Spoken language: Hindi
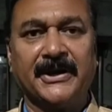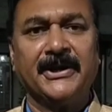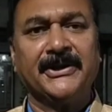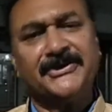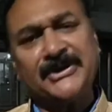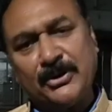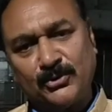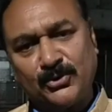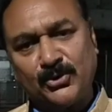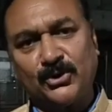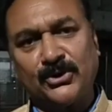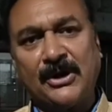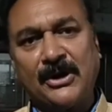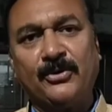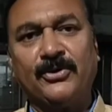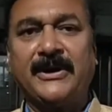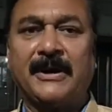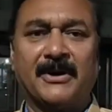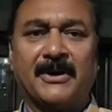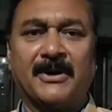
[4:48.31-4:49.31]
चाहे वो छोटा हो
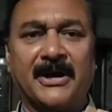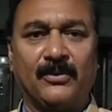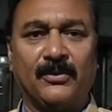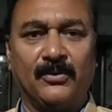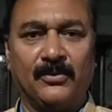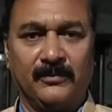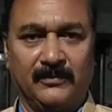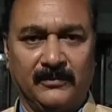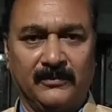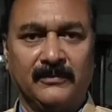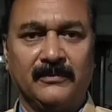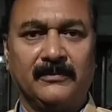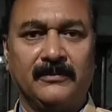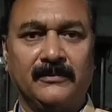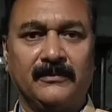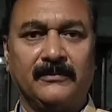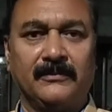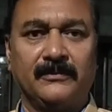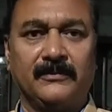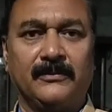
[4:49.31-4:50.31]
या बड़ा हो
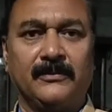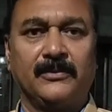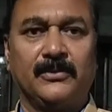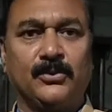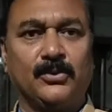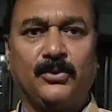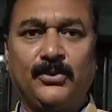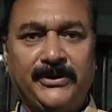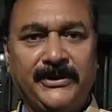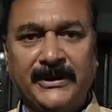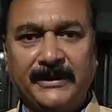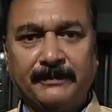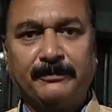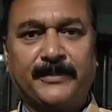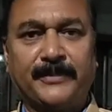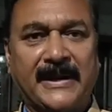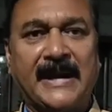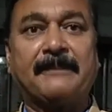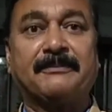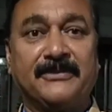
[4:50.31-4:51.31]
तो अच्छा, ये
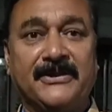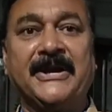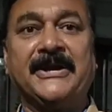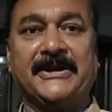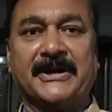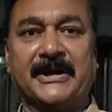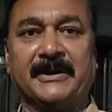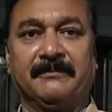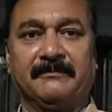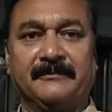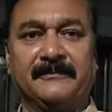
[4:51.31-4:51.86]
पर्याप्त नहीं है